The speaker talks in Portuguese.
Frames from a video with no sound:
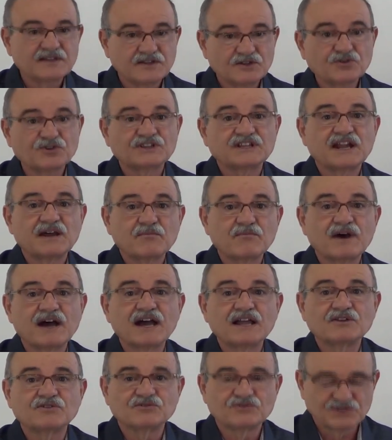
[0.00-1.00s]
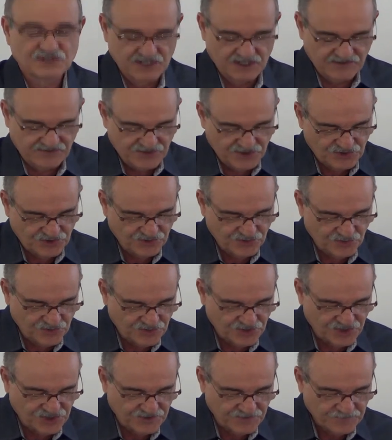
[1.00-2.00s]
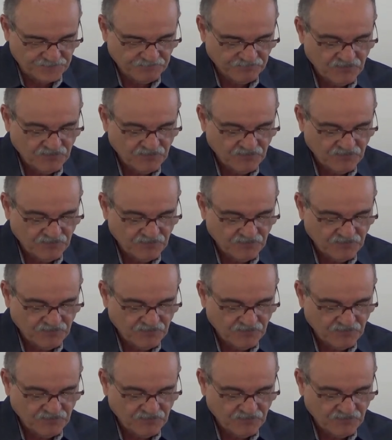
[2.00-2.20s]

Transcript: no trabalho, no serviço útil.